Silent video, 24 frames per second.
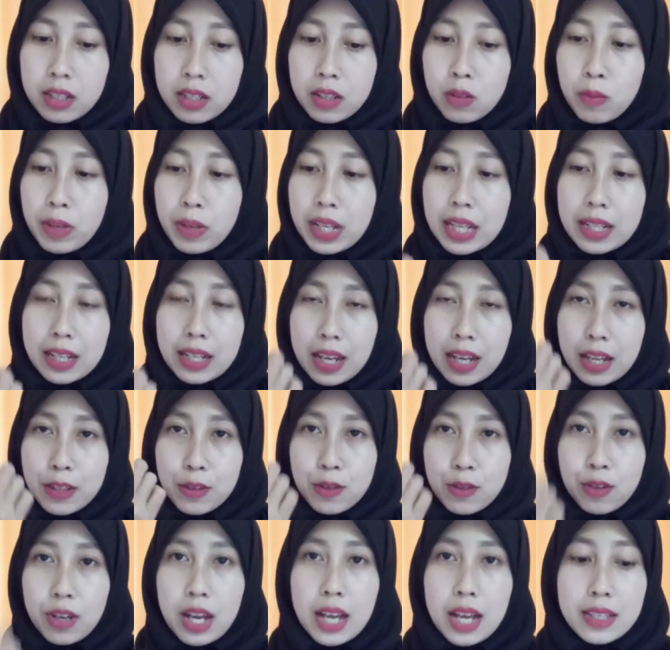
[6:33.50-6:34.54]
lumayan ringan
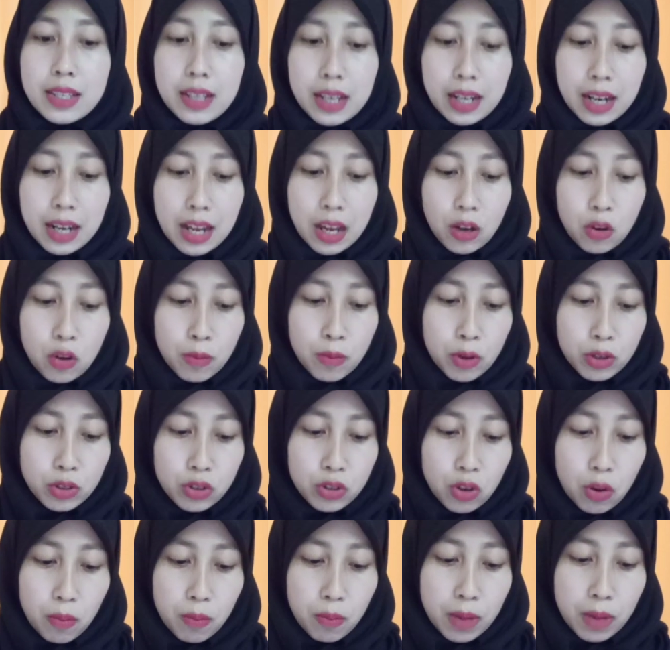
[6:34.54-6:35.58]
juga sekarang aku mau
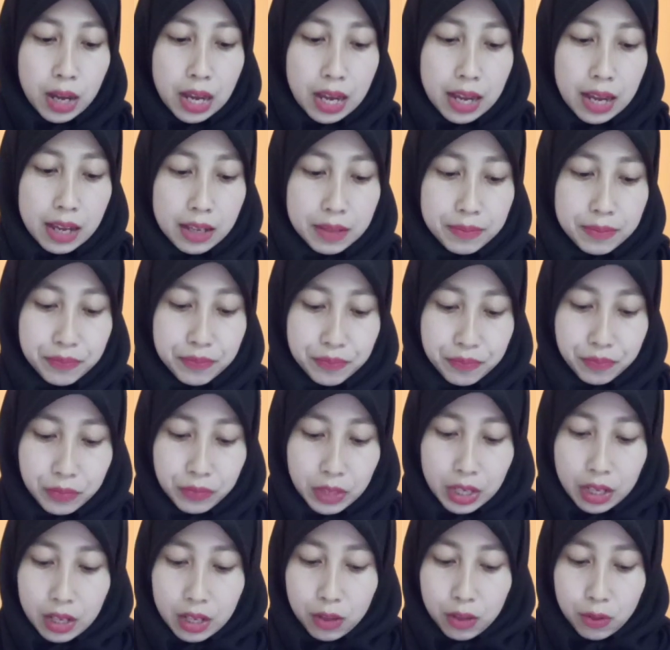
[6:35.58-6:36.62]
coba
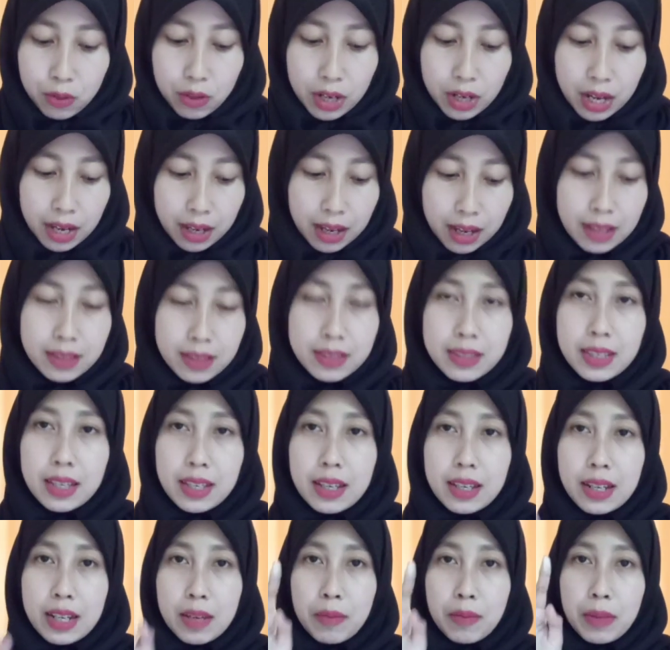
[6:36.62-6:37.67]
gunakan
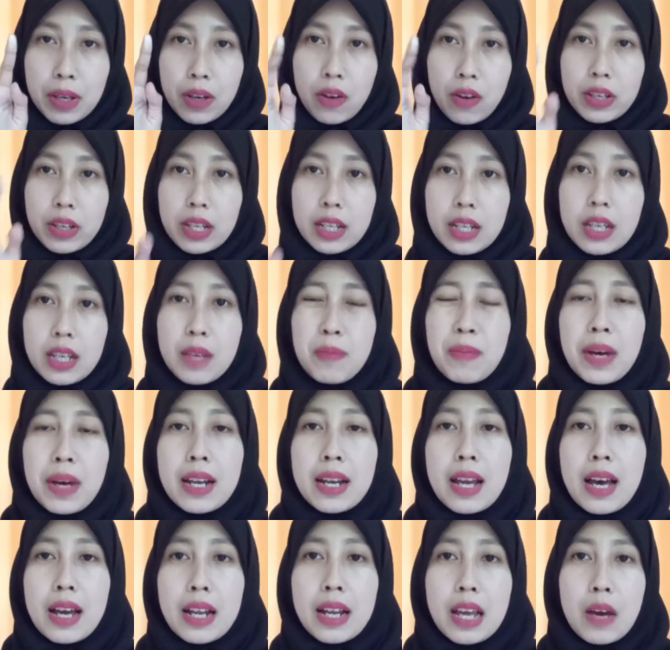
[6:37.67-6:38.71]
si krim Eko ini
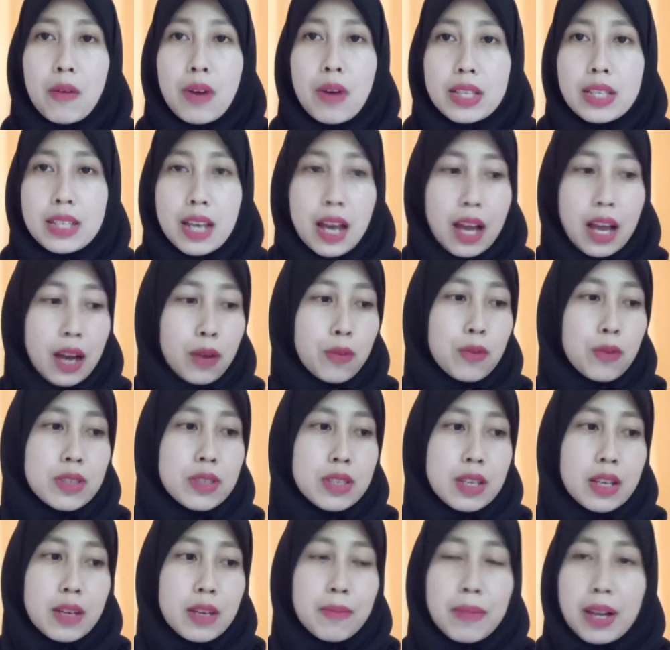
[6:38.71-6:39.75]
pada area wajah aku
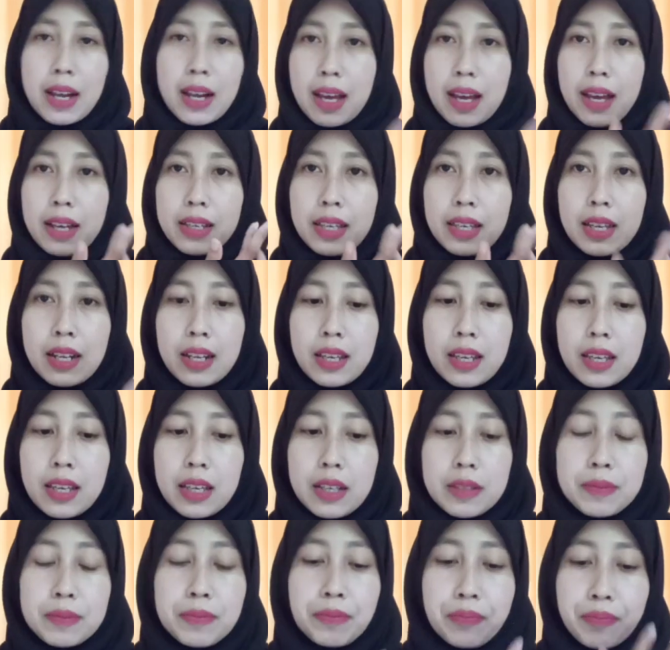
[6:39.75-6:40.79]
sebelah kiri